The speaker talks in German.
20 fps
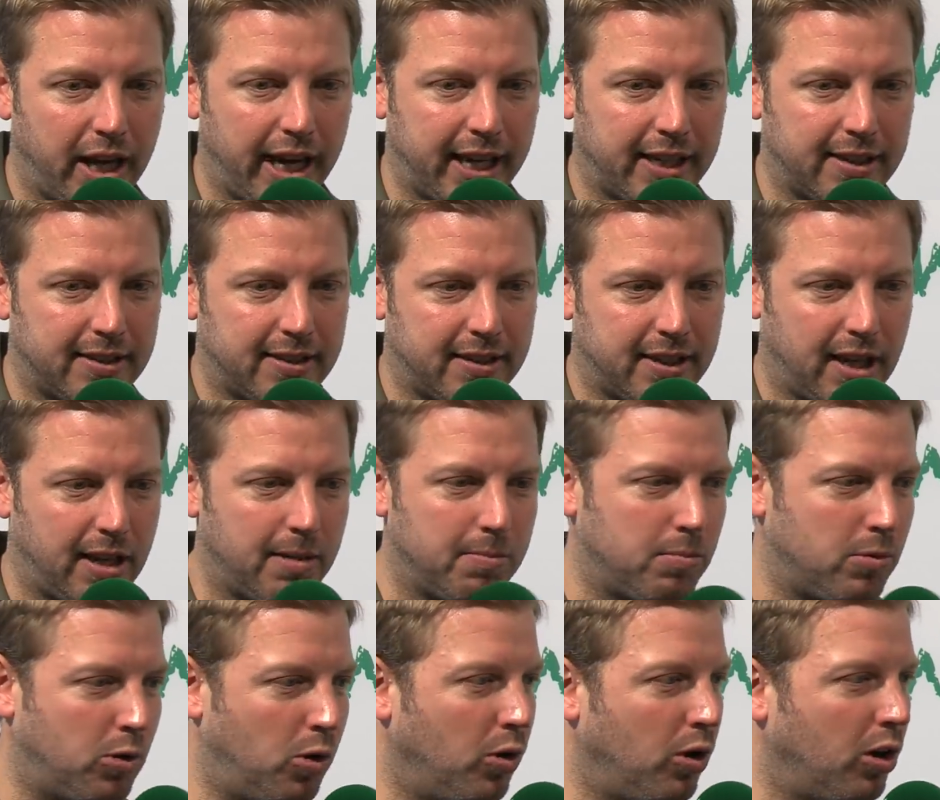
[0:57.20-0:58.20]

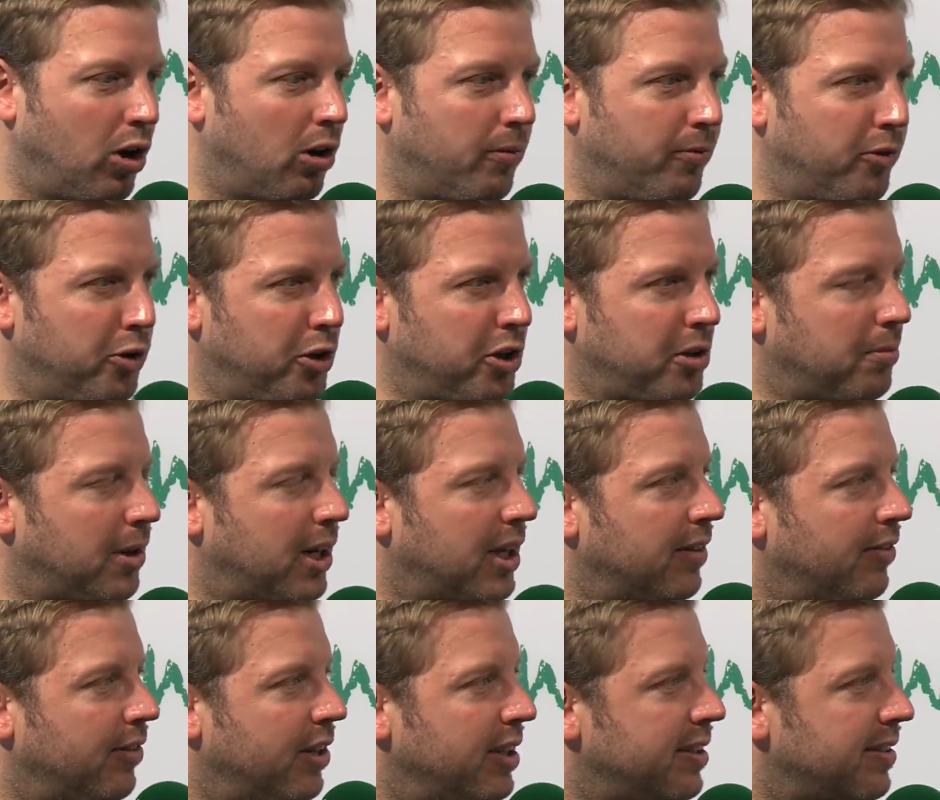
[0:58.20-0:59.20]
extrem unglaubwürdig
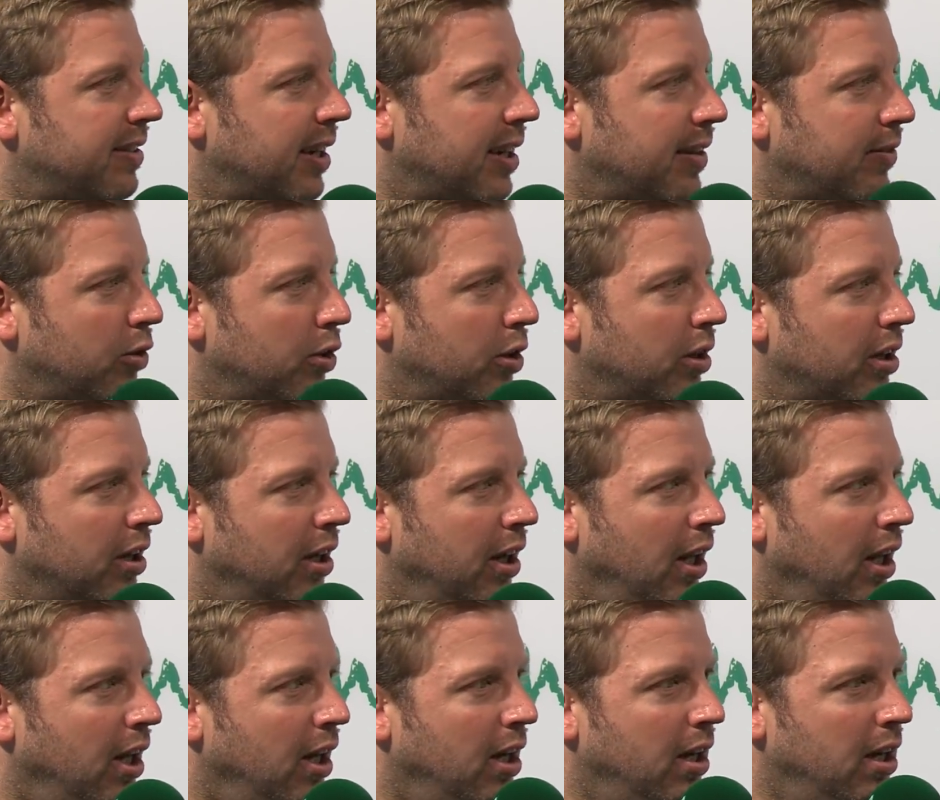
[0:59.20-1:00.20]
machen, wenn ich sagen würde,
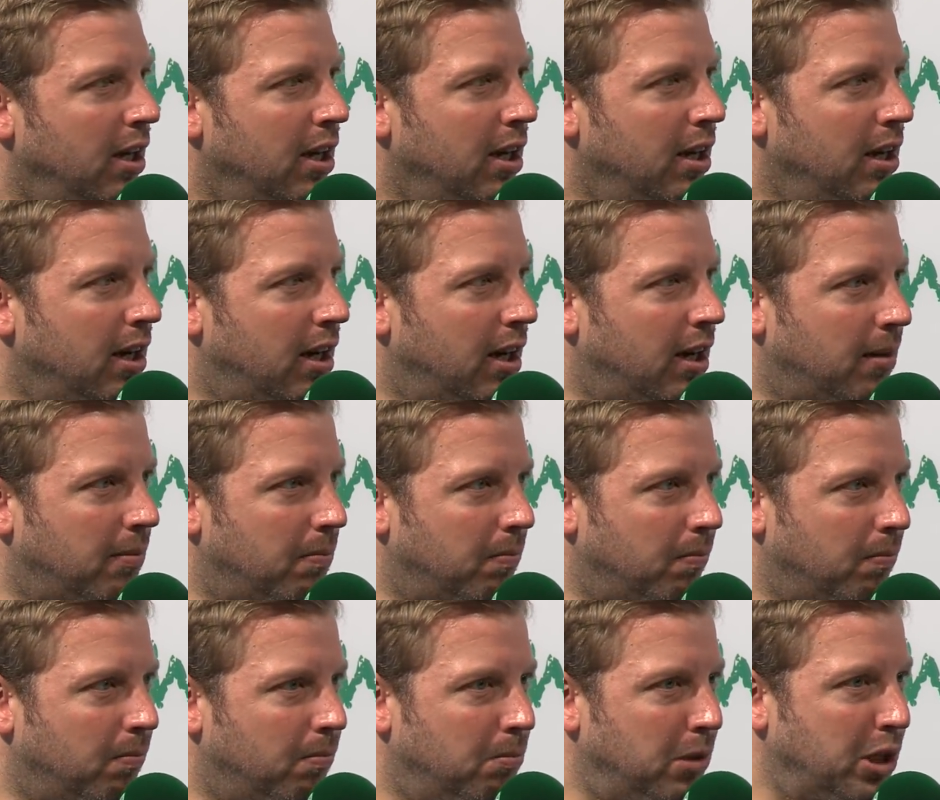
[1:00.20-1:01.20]
ähm,
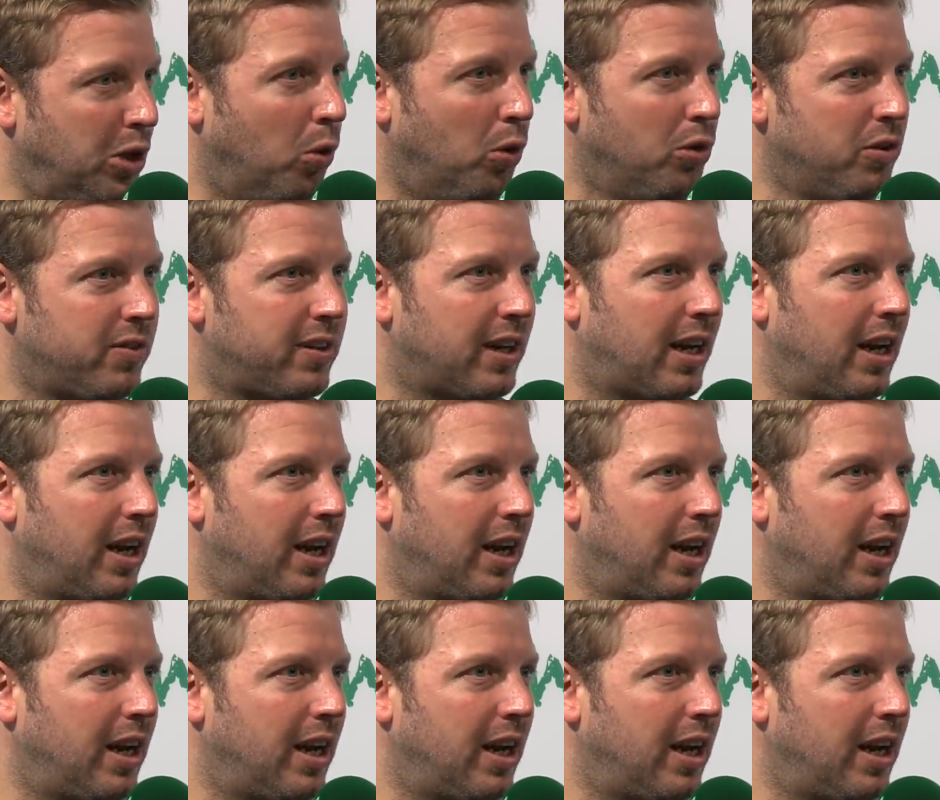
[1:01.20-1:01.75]
mit unserer